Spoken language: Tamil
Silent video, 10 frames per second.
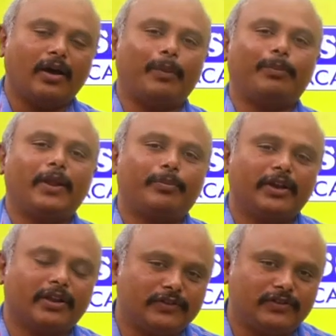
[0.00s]
அப்ளை
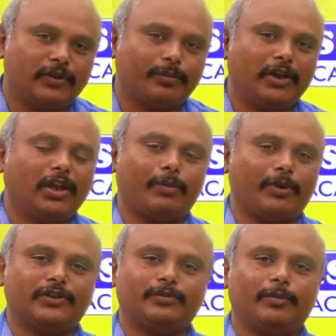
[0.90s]
பண்ணி ரெஜிஸ்டர் பண்ணி நீங்கள்
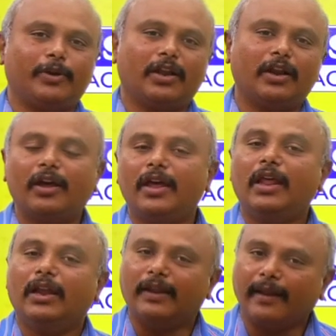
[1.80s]
பார்ட்டிசிபேட் பண்ணிக்கலாம்
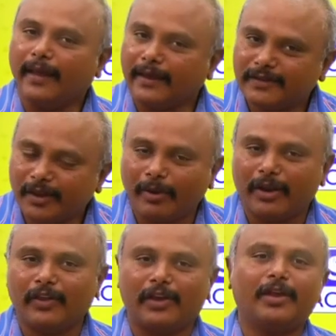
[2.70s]
நல்லா எக்ஸாம்
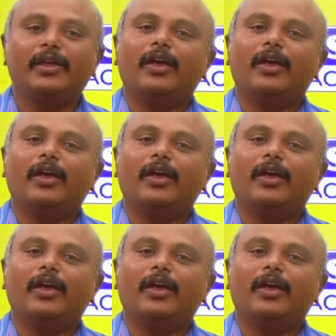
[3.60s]
எழுதுங்க